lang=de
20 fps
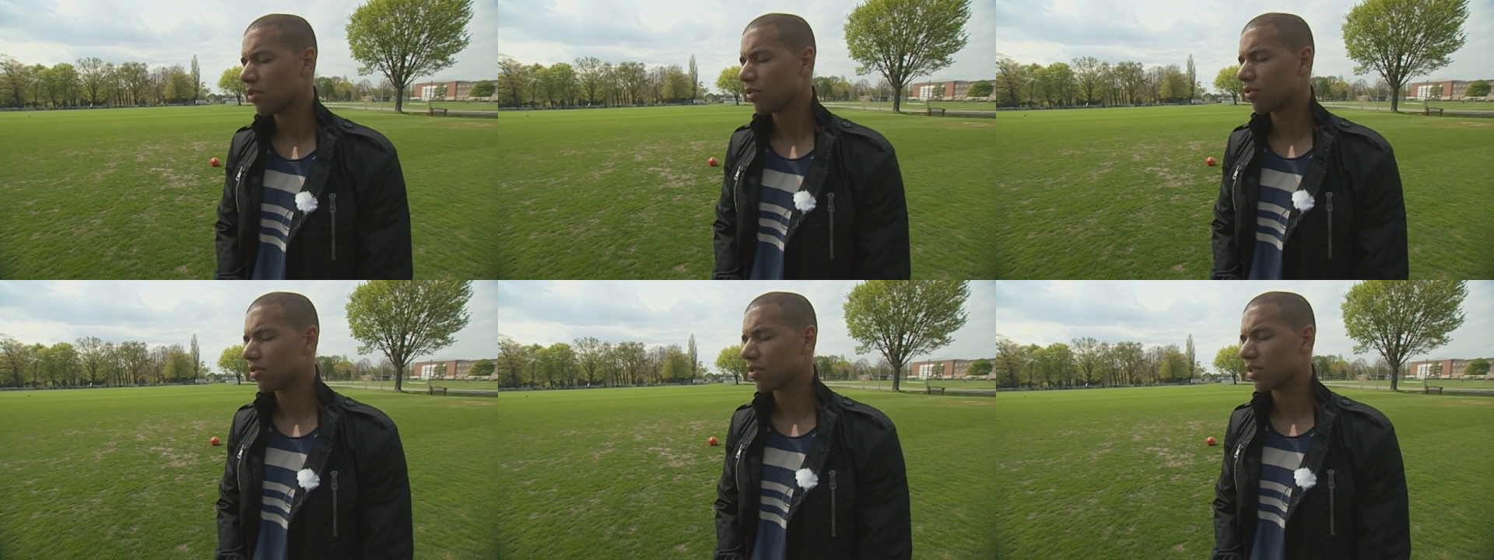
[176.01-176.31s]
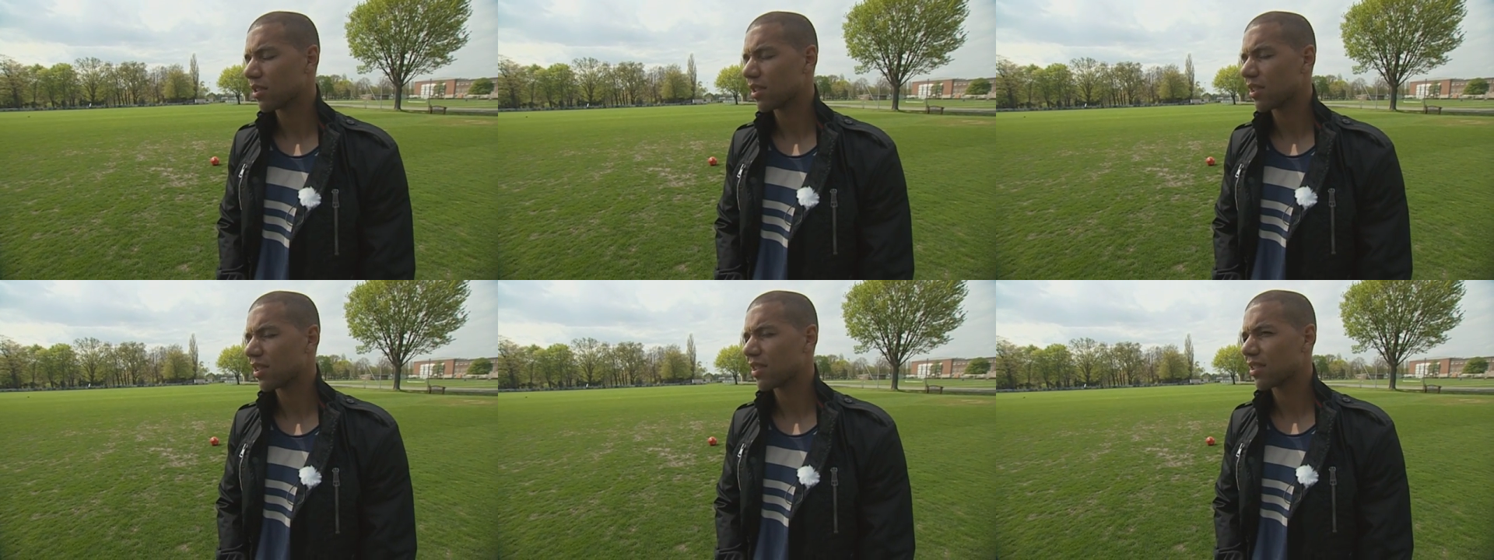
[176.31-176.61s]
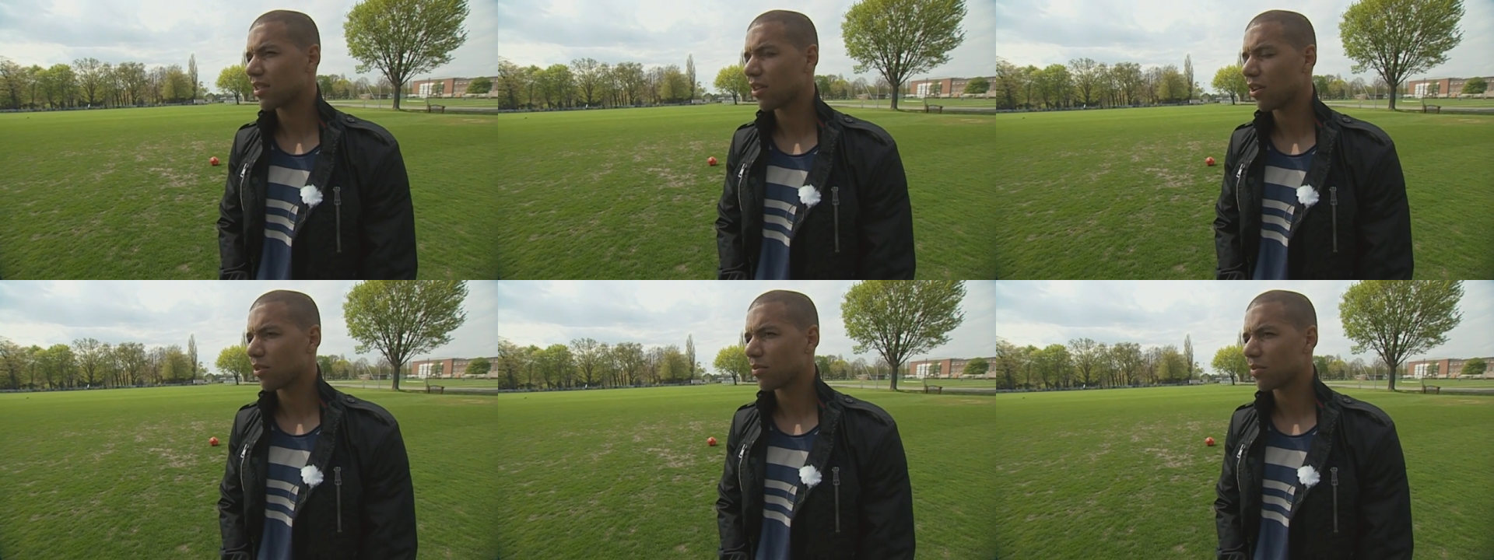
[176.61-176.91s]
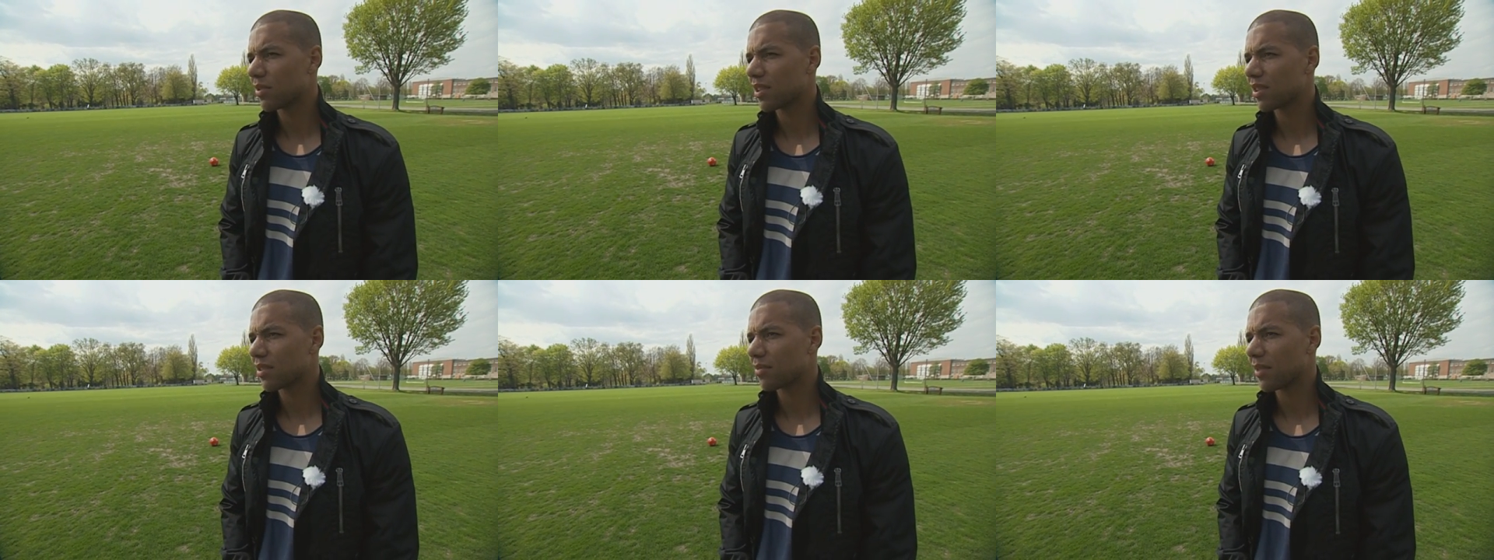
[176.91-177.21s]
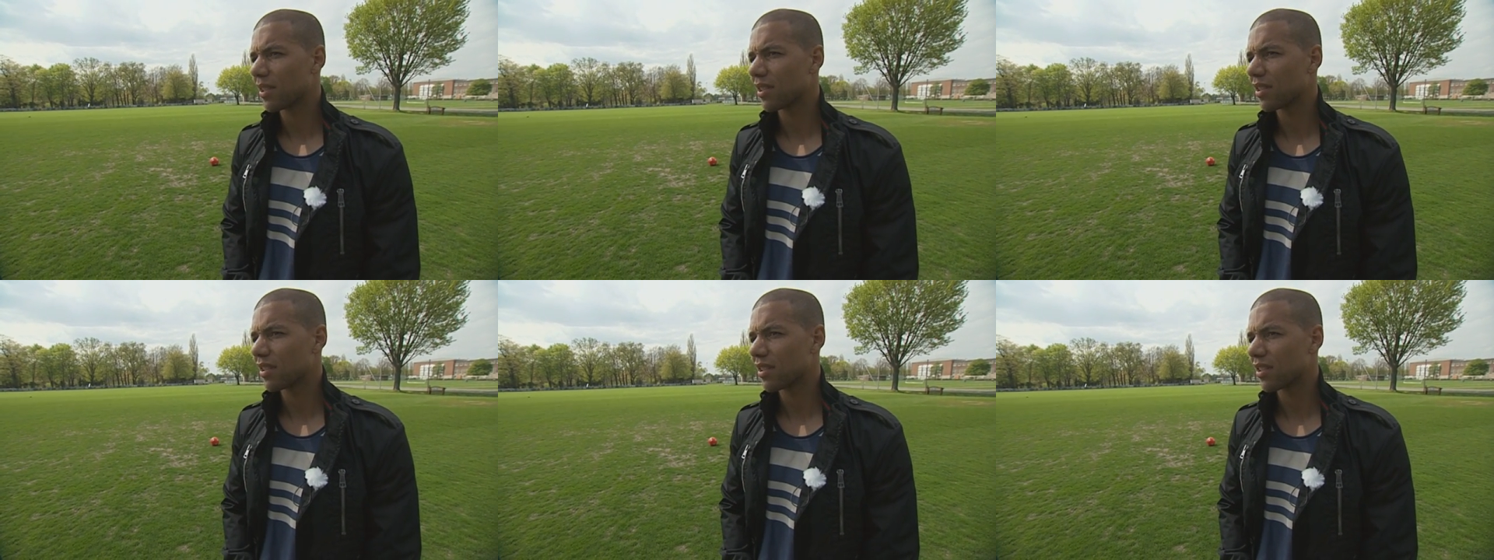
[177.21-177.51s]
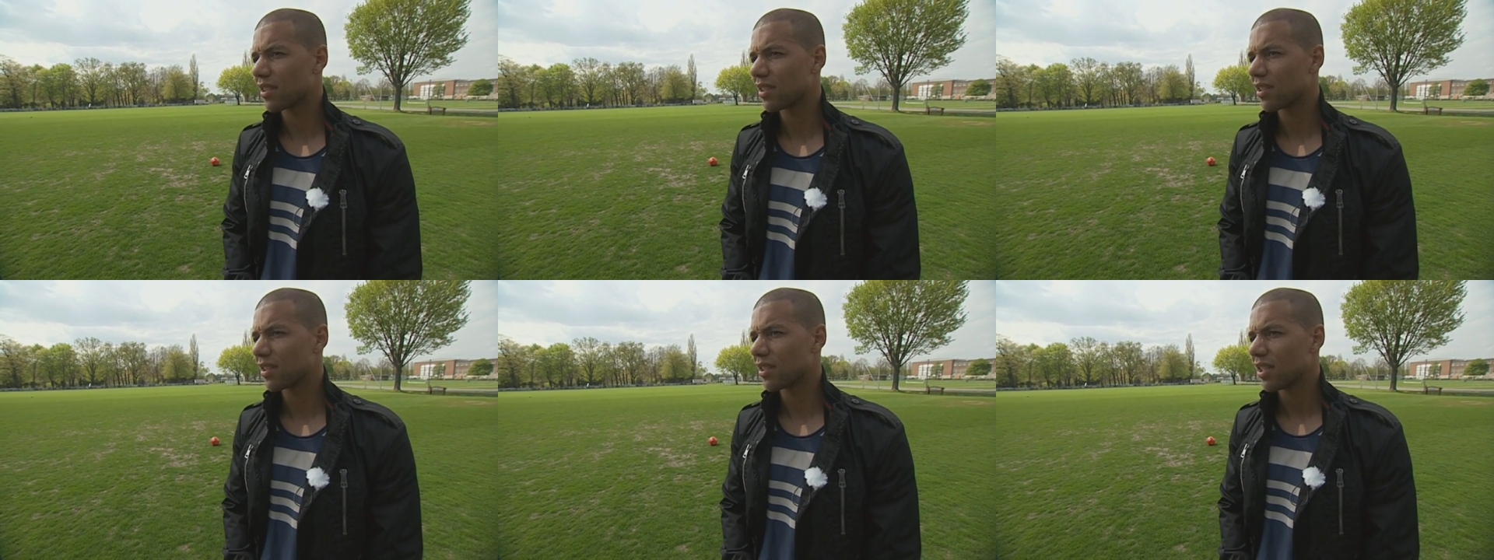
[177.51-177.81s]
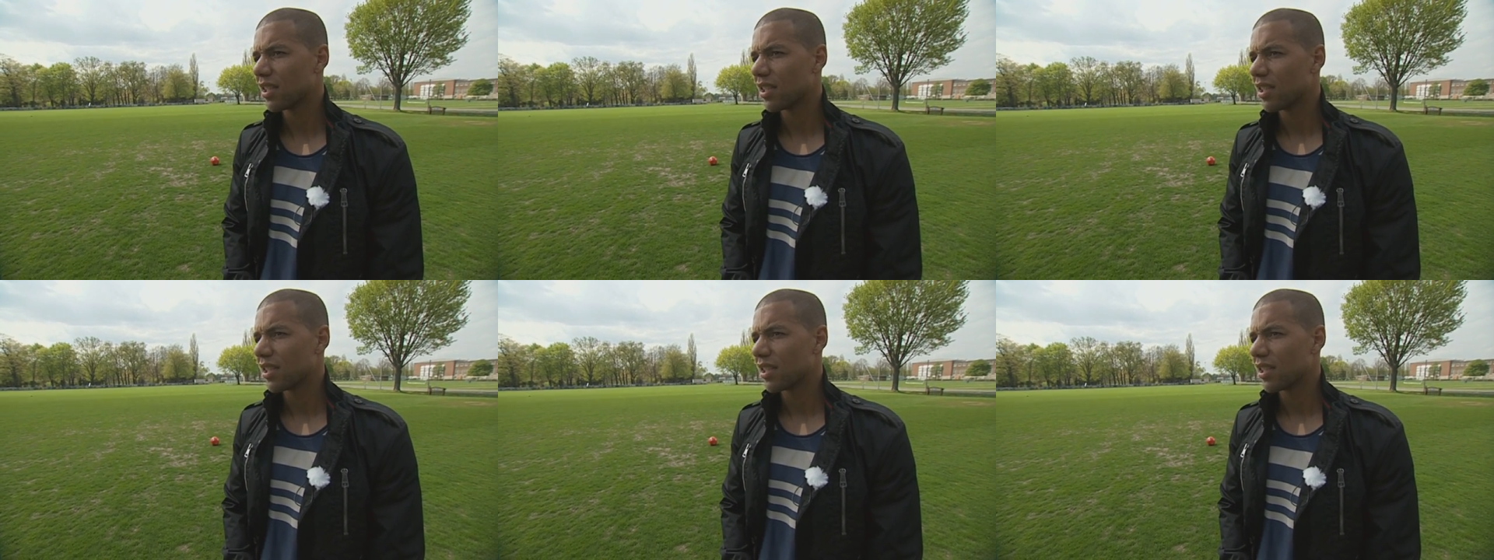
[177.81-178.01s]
Und äh, ich glaube, dass man äh,